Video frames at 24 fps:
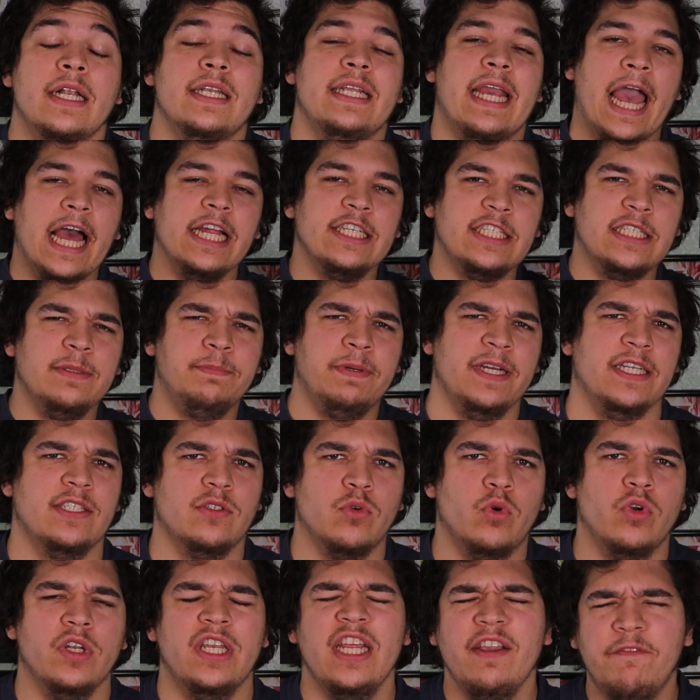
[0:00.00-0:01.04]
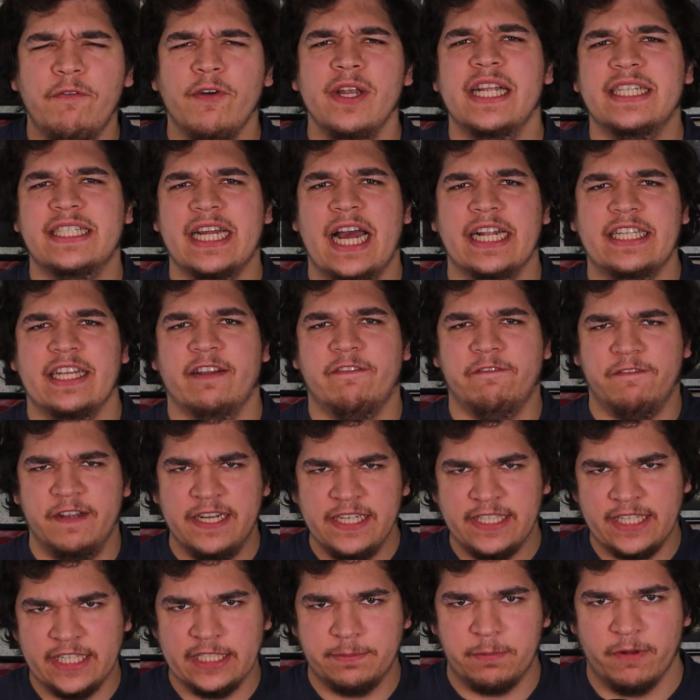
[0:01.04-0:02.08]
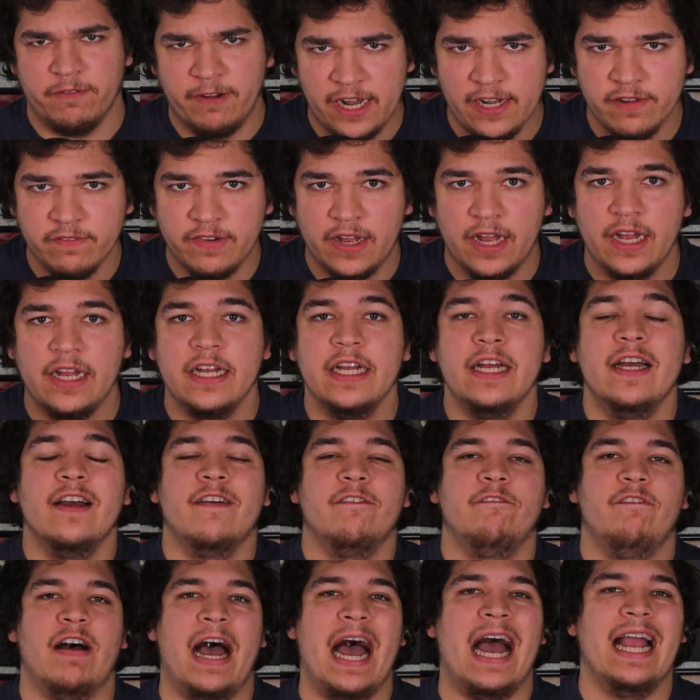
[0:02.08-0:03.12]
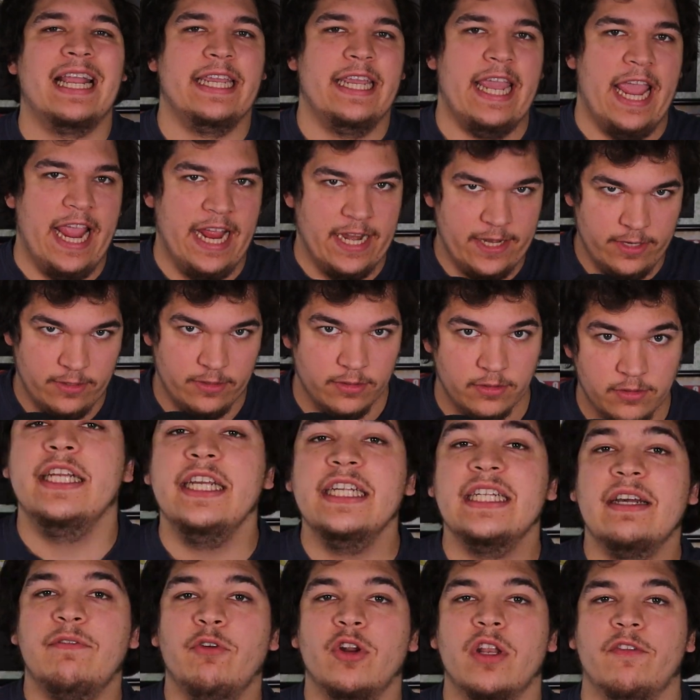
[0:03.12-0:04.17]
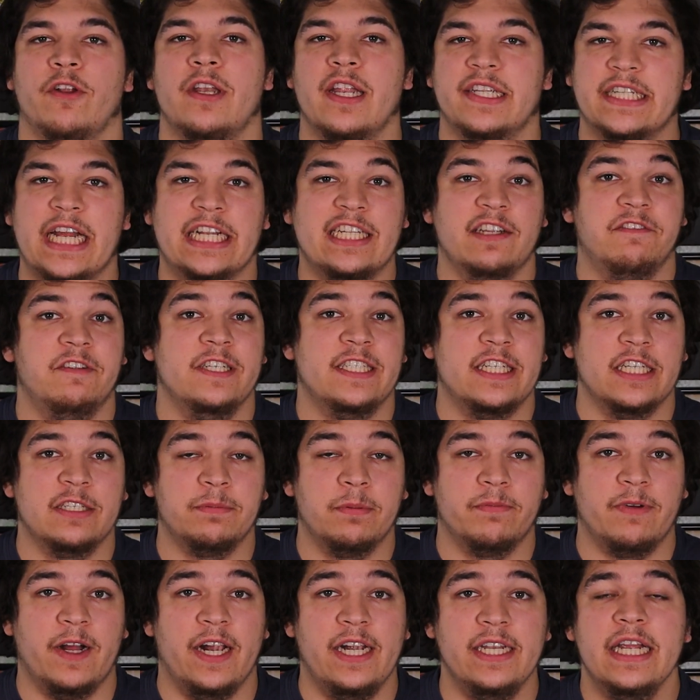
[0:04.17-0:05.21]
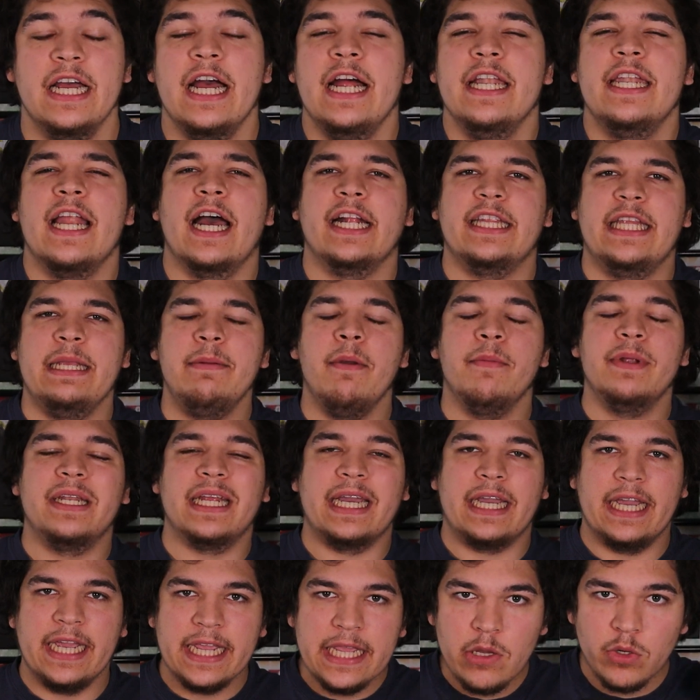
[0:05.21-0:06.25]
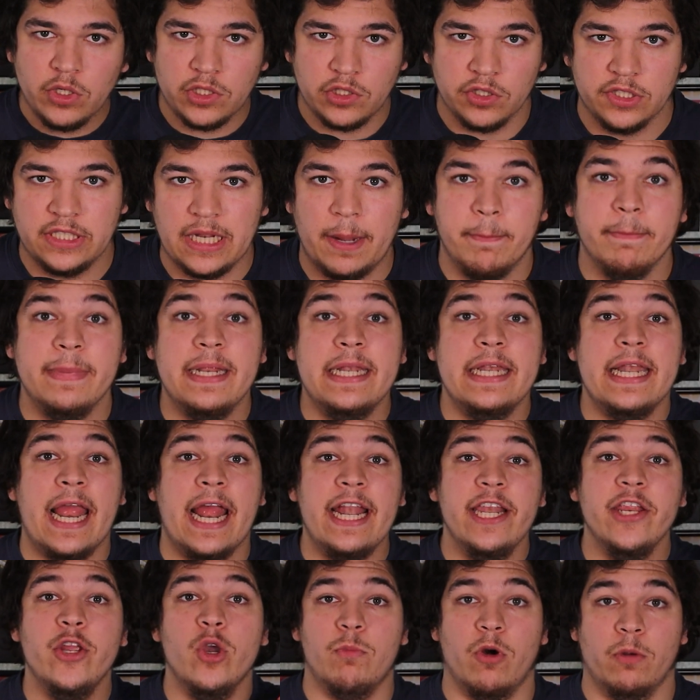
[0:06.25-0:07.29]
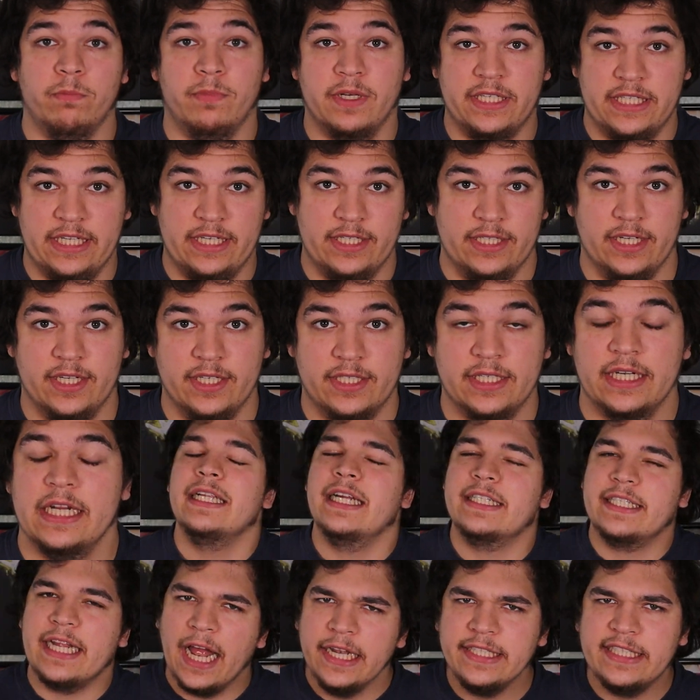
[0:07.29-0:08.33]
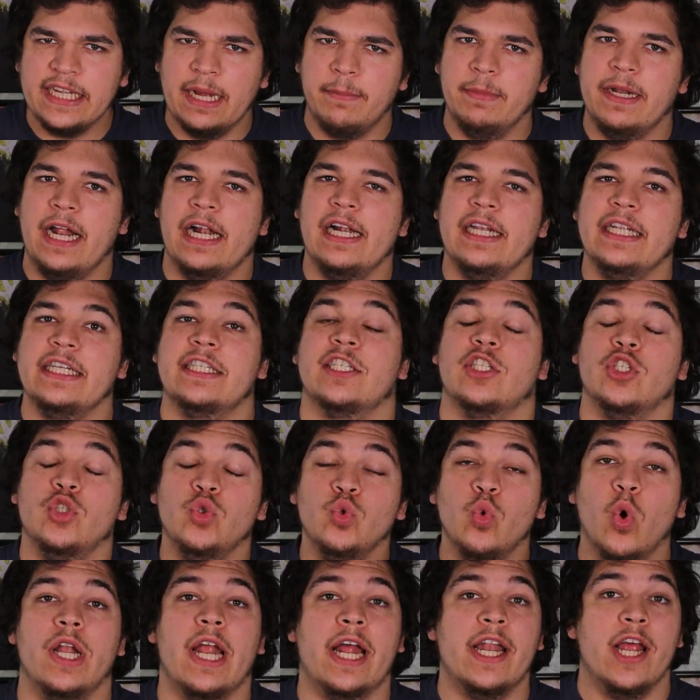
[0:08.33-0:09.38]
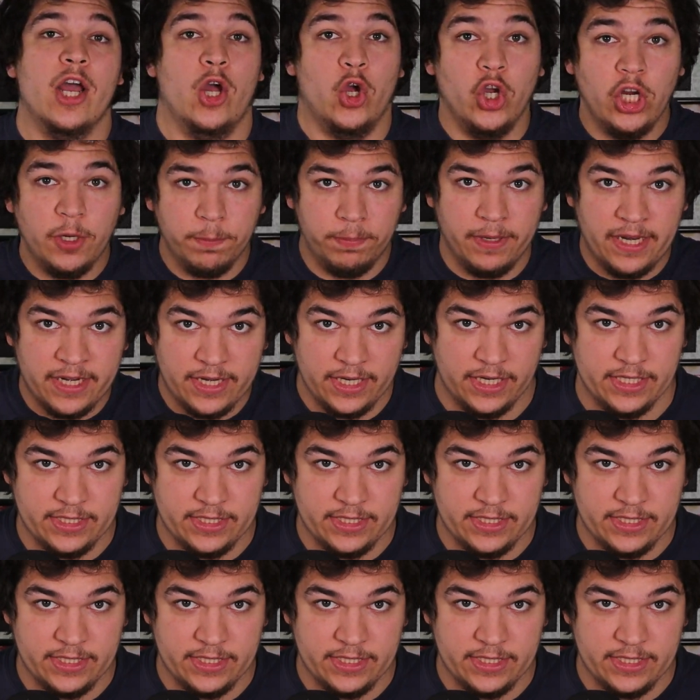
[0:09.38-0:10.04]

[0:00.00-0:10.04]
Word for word: Die erste Person, die von der Saat der Finsternis befallen war, war Ken. Dieser wurde von der Saat der Finsternis befallen, nachdem er mit Rio zusammen Millenniumon besiegt hat. Das Ganze hat man allerdings nur in einer Rückblende